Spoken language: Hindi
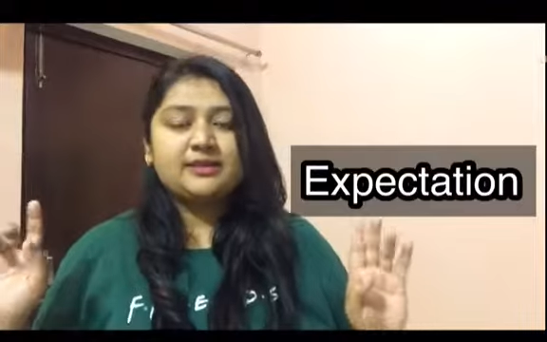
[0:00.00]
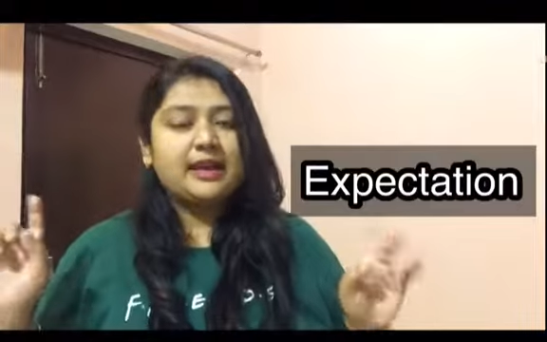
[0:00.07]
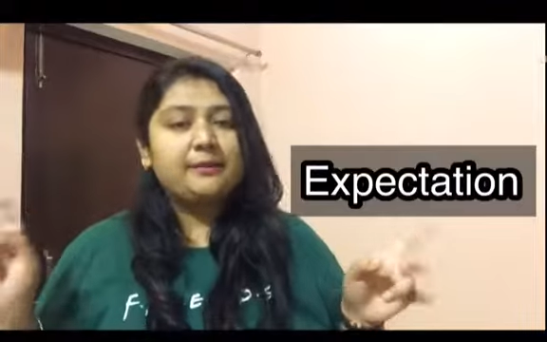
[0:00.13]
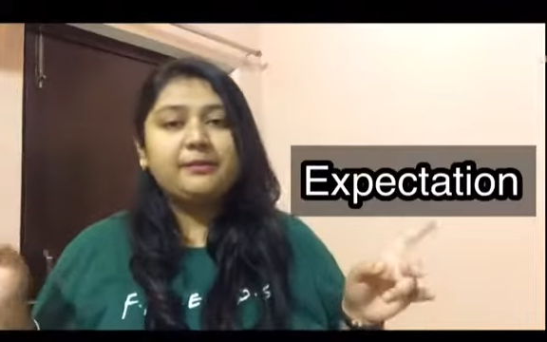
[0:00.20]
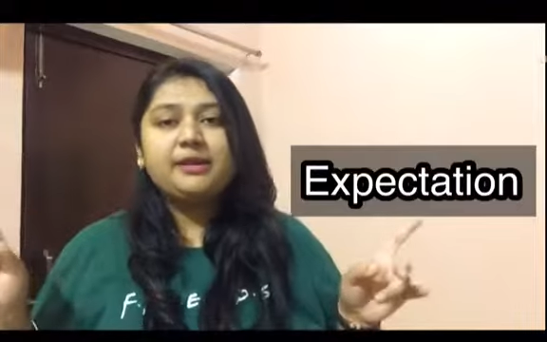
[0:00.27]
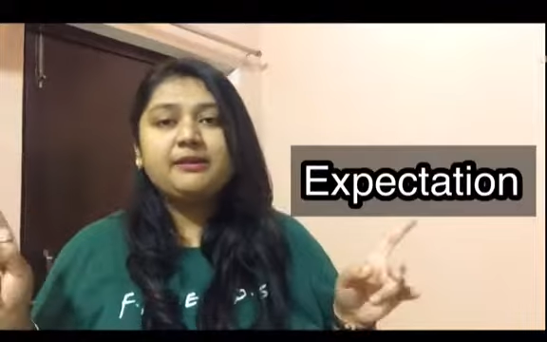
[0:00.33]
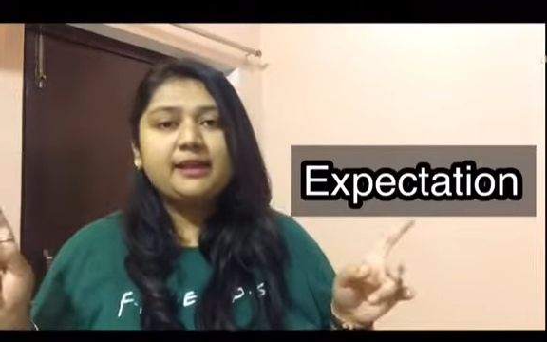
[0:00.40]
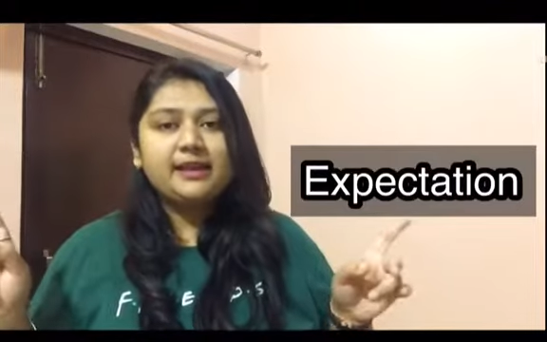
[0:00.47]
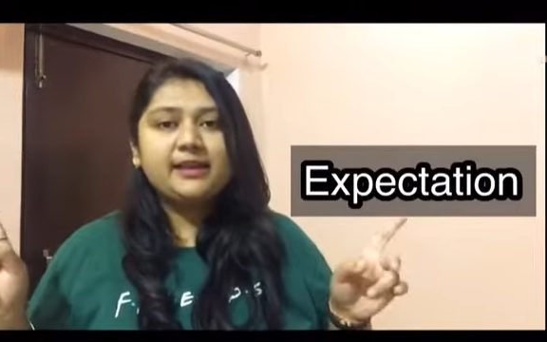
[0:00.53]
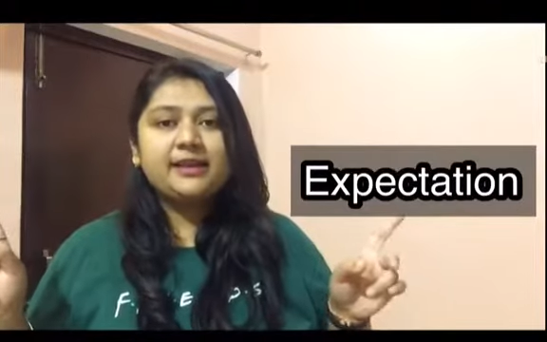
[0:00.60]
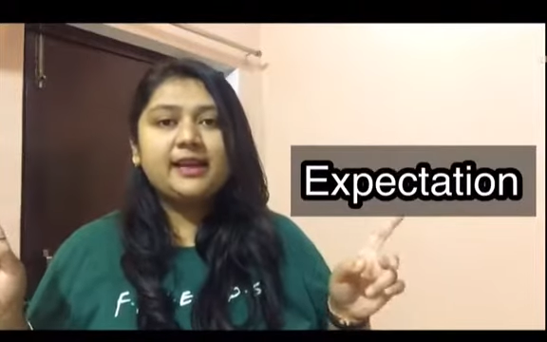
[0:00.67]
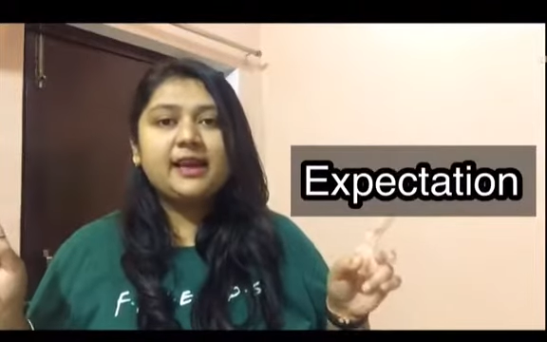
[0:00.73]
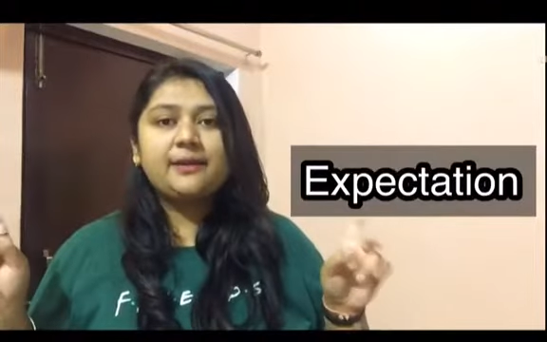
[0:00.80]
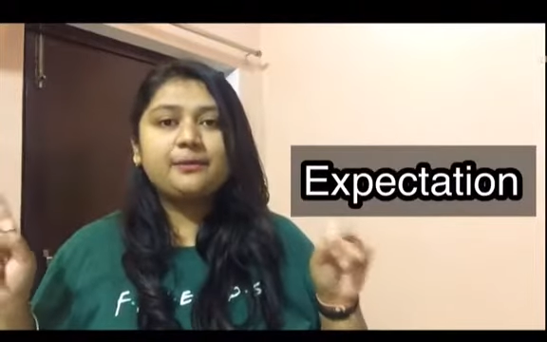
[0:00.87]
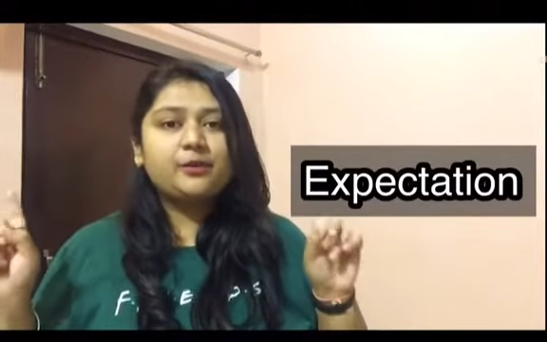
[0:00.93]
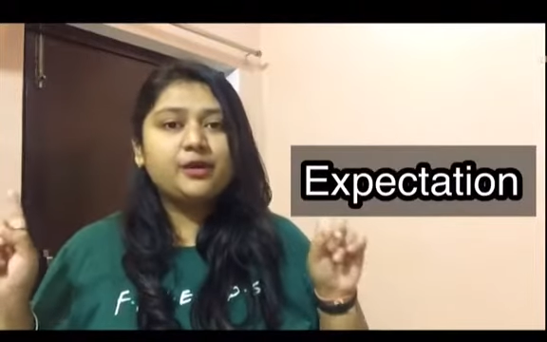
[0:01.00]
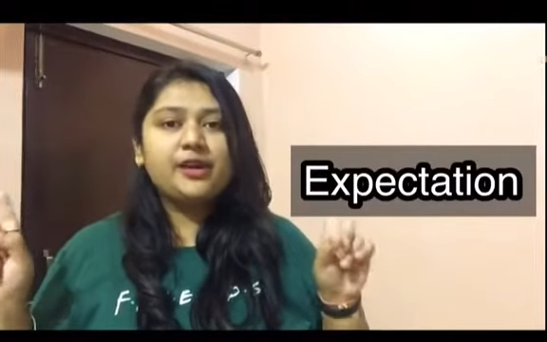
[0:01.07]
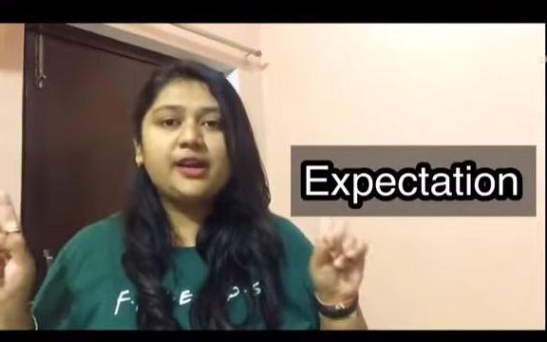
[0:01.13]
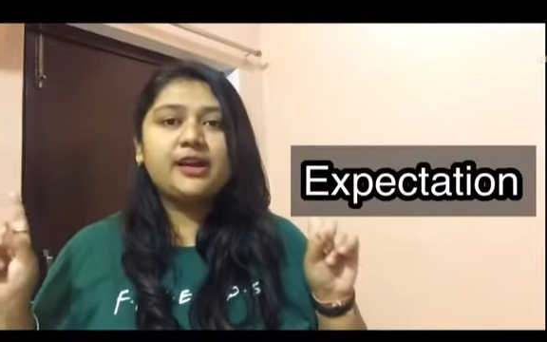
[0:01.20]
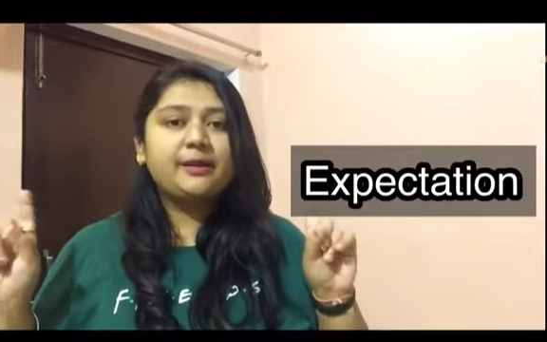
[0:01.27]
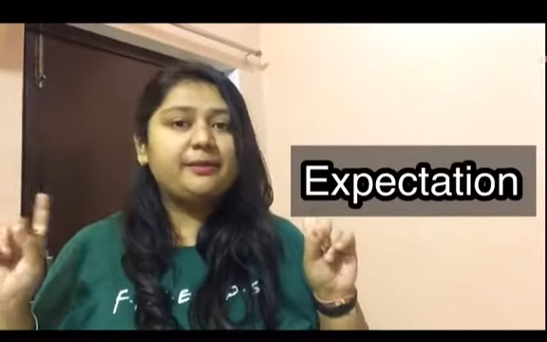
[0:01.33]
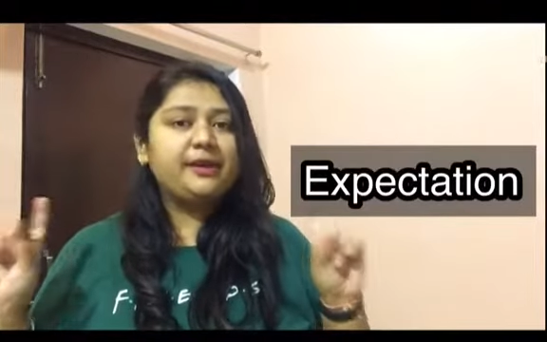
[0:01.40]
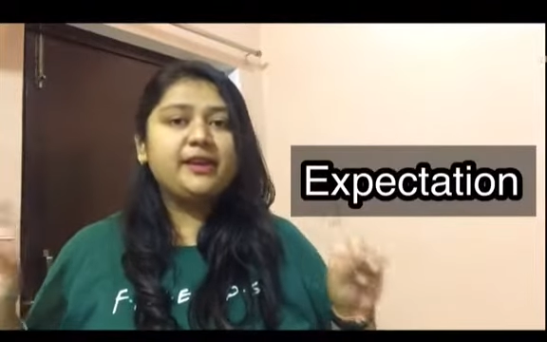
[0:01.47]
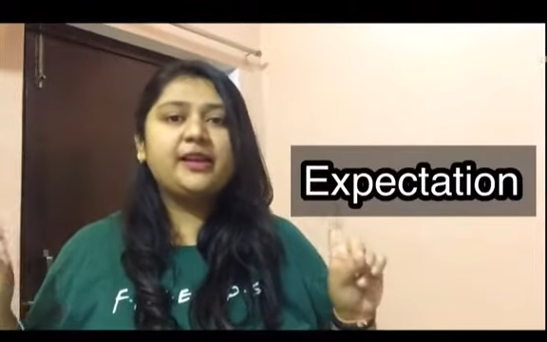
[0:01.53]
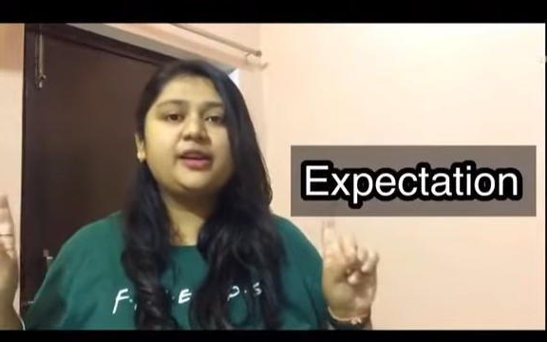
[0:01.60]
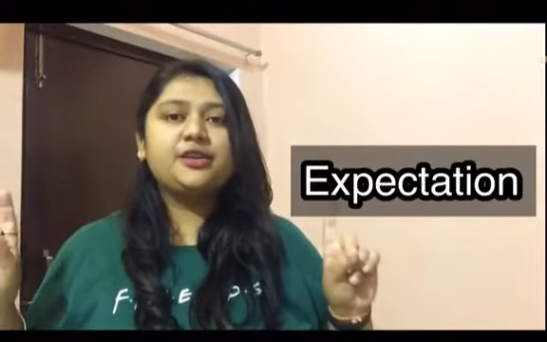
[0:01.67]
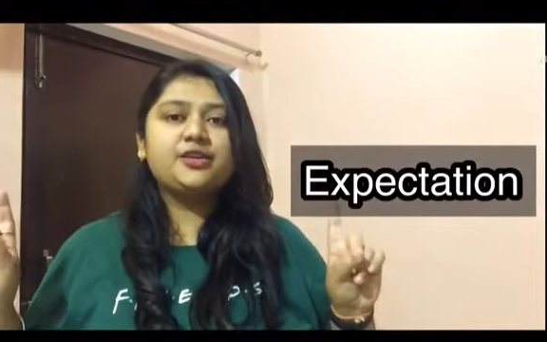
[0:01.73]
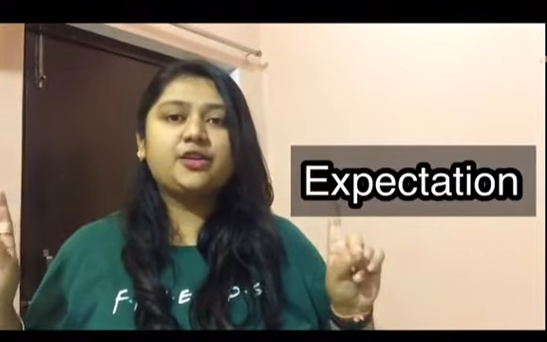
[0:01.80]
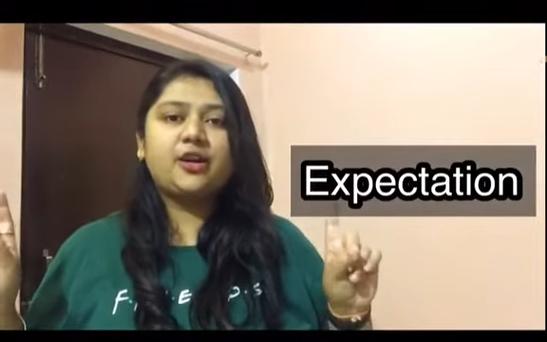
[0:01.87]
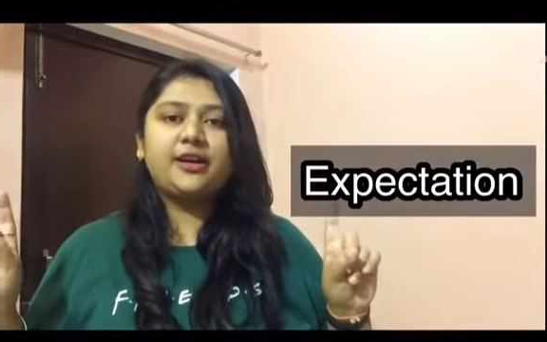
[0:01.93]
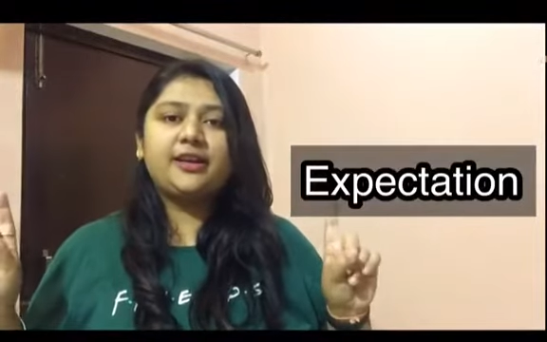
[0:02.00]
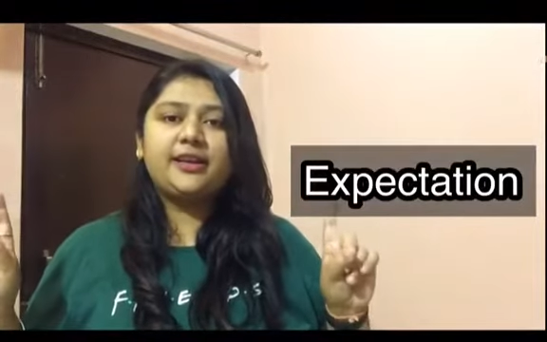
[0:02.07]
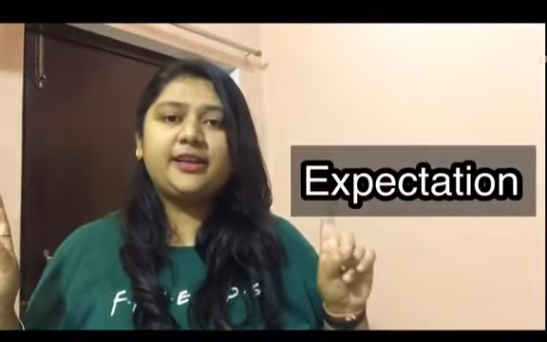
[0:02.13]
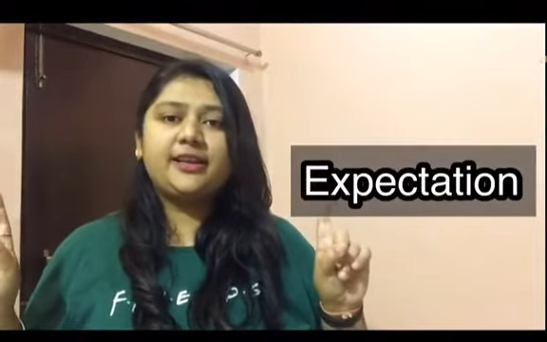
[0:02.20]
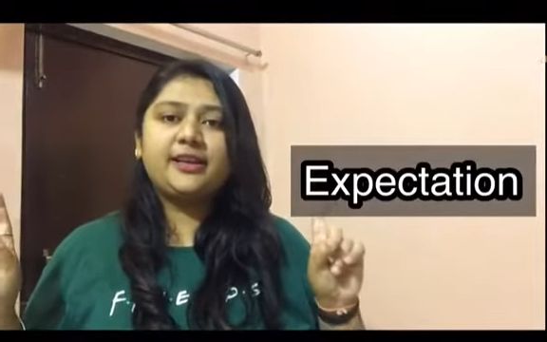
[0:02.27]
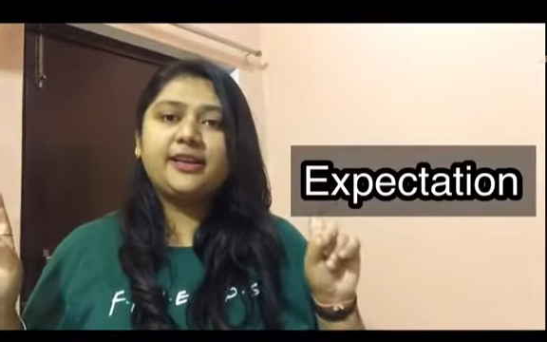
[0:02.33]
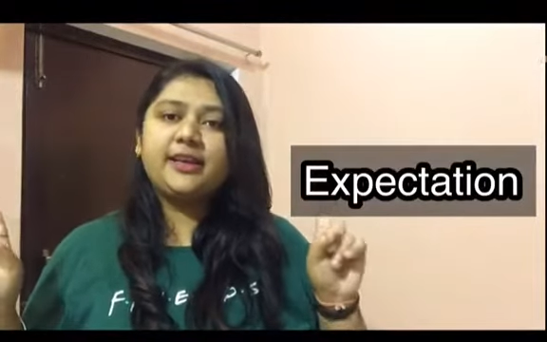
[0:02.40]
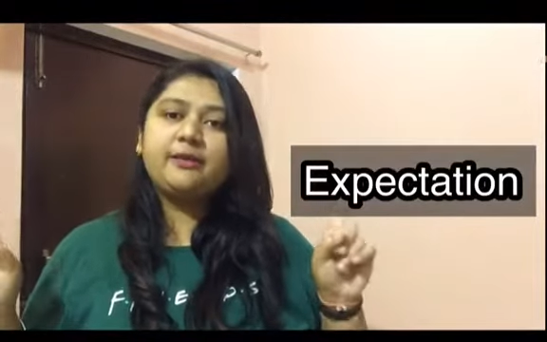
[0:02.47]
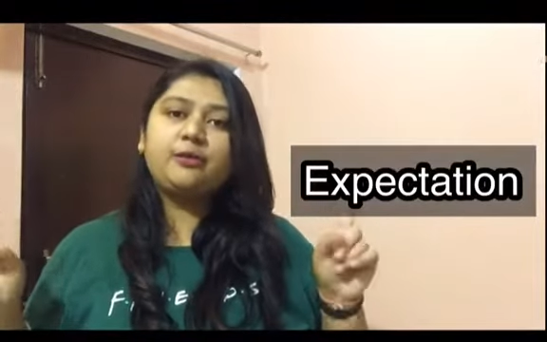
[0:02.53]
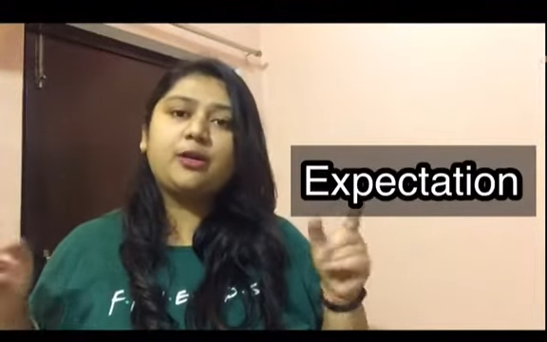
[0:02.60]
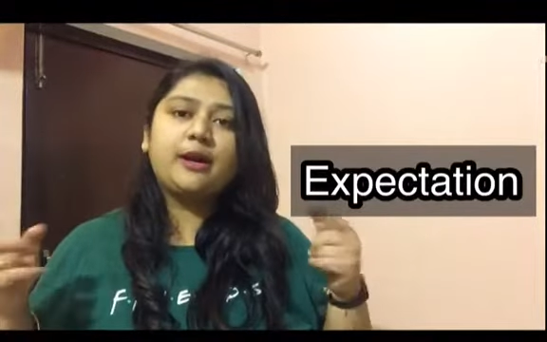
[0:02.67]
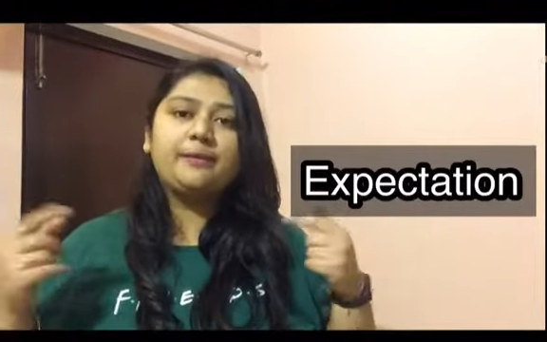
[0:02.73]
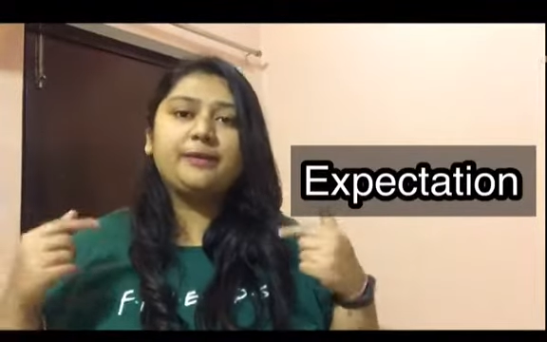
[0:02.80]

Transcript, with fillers: सामने वाले ने आपको ये कभी नहीं श्योरिटी की कि वो